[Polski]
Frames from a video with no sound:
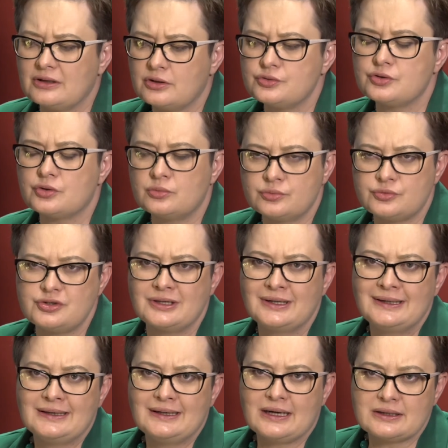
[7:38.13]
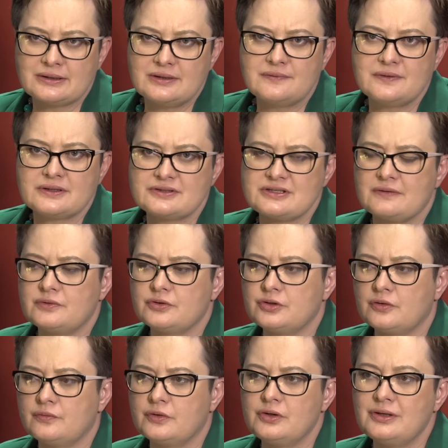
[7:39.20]
ale chodzi o ludzi aktywnych
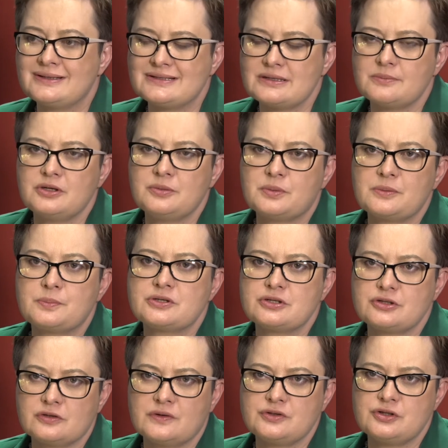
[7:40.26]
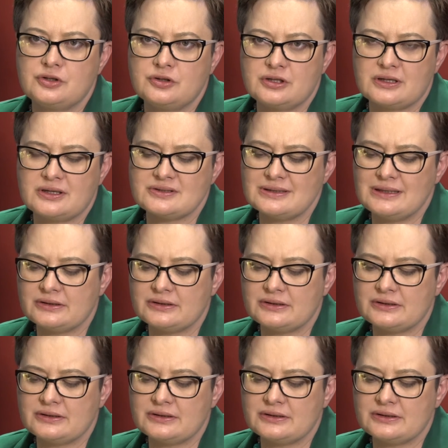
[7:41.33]
zawodowo i chcemy im reprezentować ich interesy.